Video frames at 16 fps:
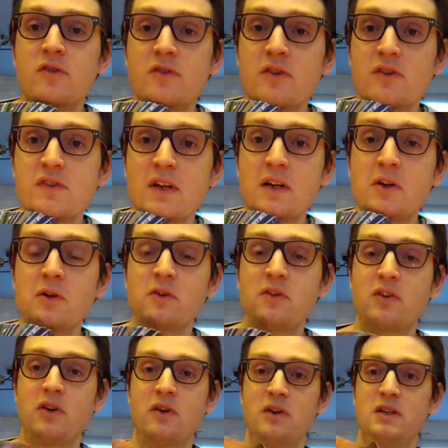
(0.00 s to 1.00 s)

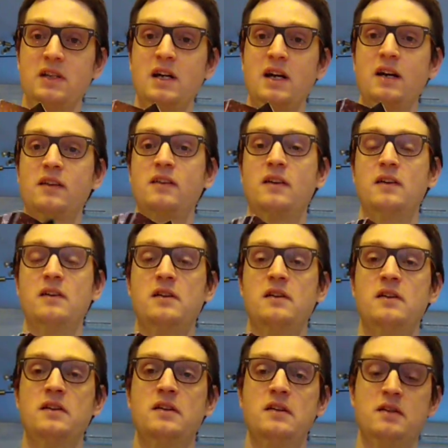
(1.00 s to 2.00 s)
150 cartes.
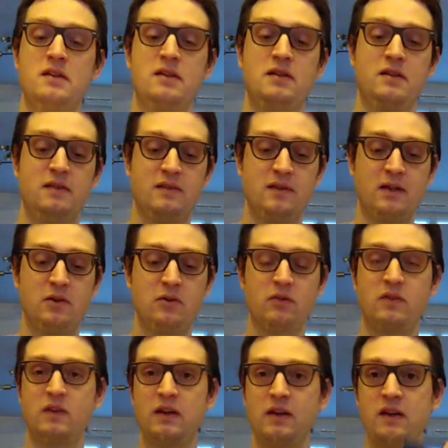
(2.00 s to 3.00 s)
D'un
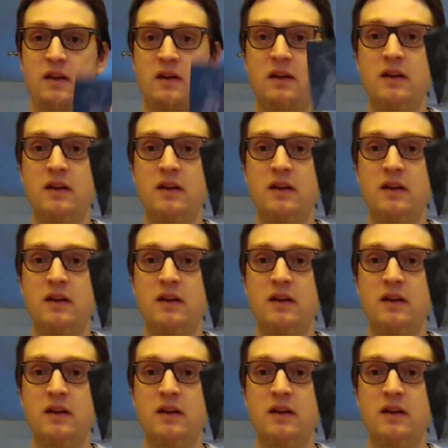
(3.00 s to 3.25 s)
côté,